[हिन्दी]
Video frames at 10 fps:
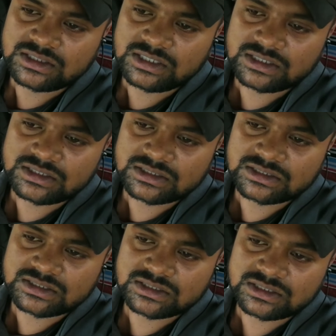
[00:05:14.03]
तीन
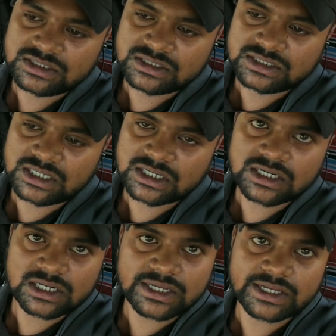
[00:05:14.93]
तीन चार
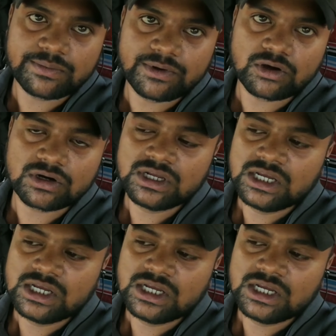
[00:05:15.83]
घंटा लगेगी अभी और